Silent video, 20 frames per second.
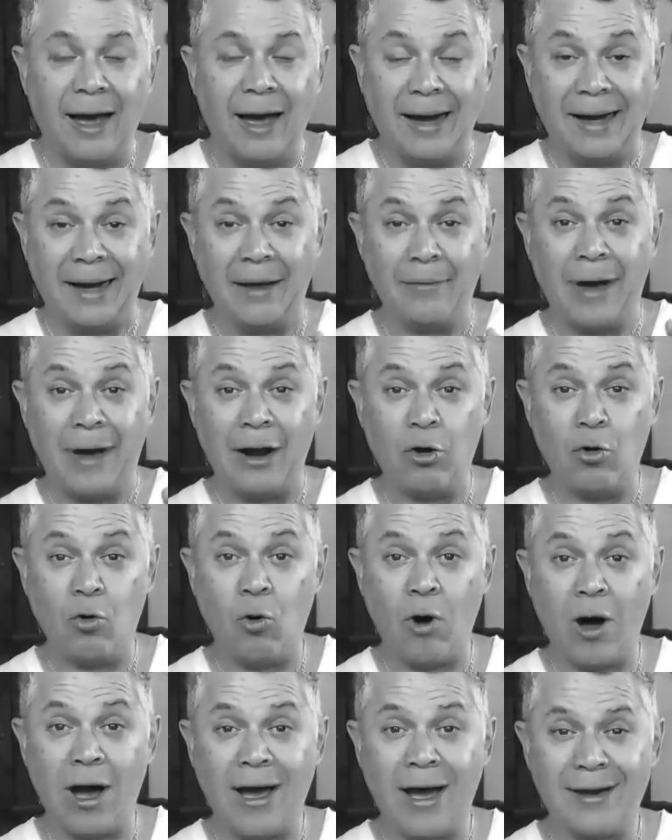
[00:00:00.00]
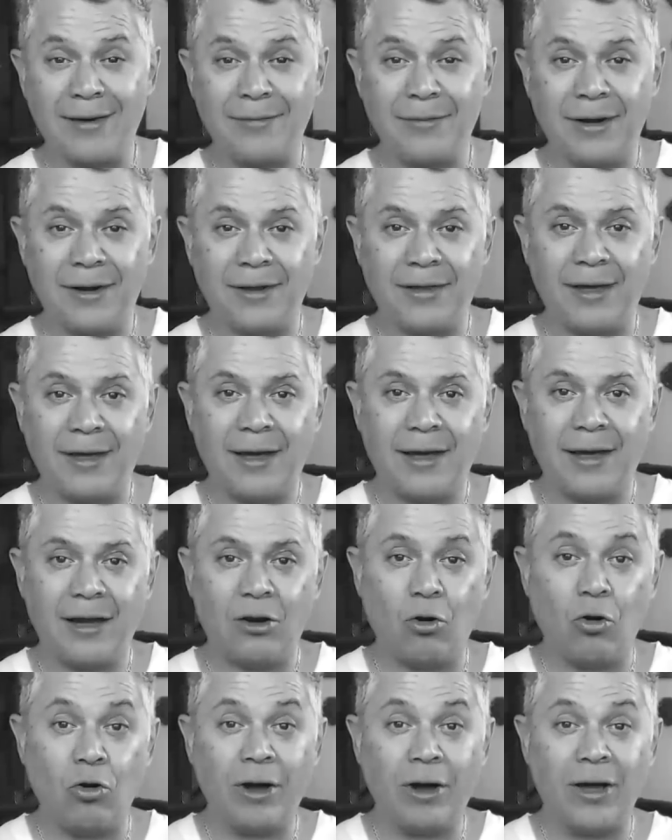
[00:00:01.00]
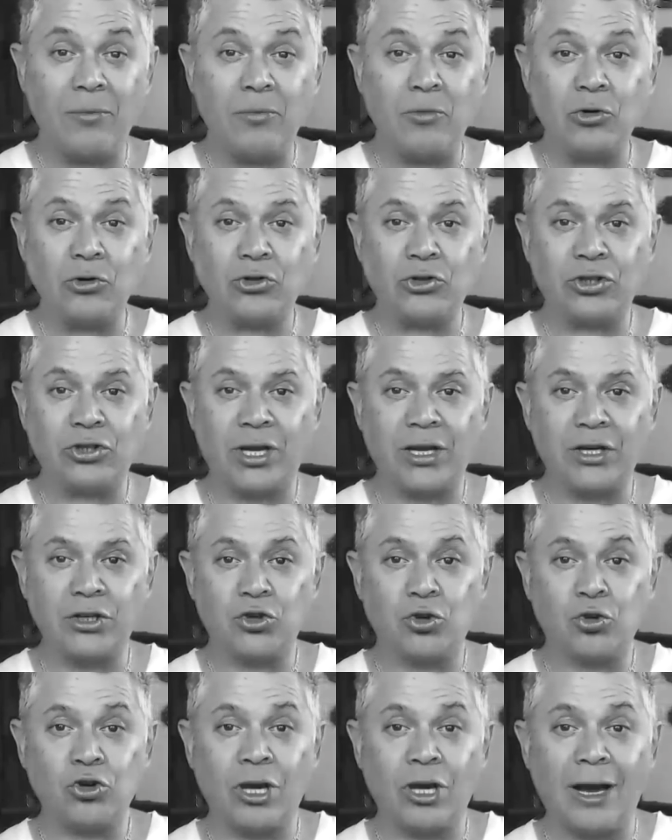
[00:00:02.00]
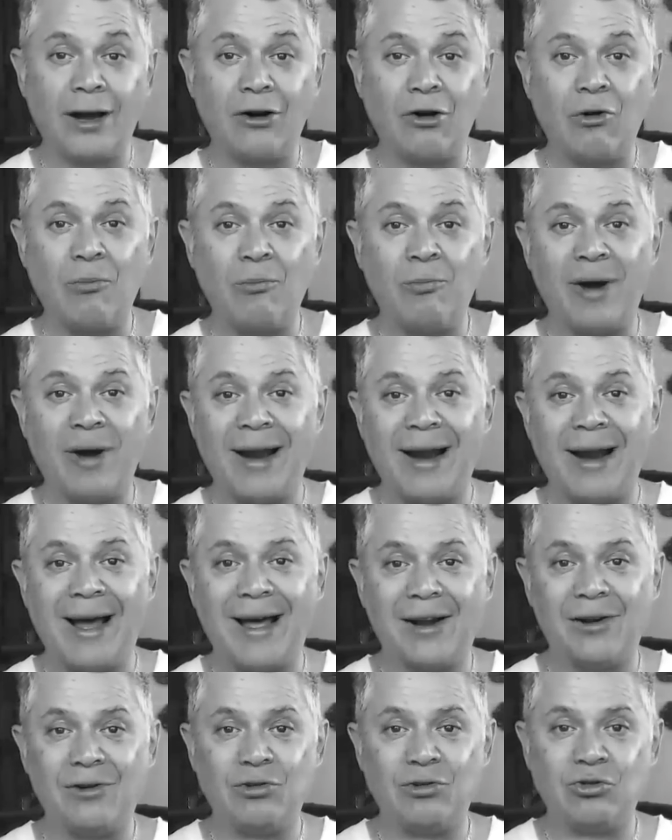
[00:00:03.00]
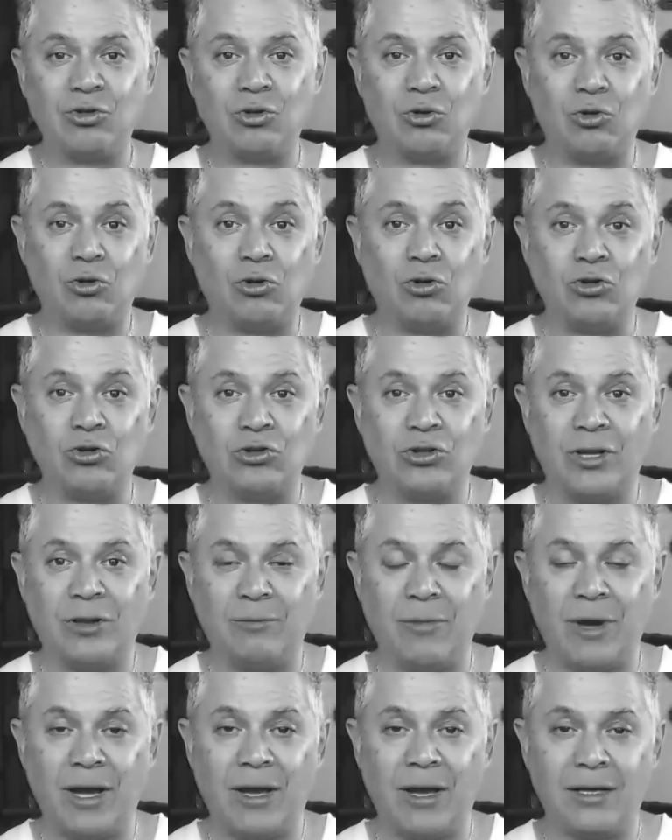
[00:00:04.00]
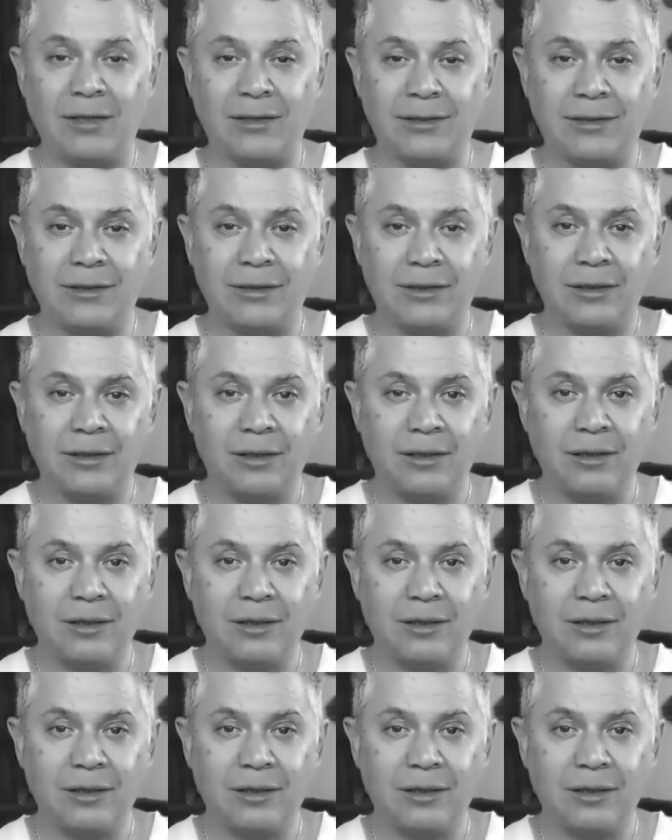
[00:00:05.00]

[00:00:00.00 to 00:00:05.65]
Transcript: a revaluar, ¿verdad?, lo que hemos hecho y a compararnos con los demás.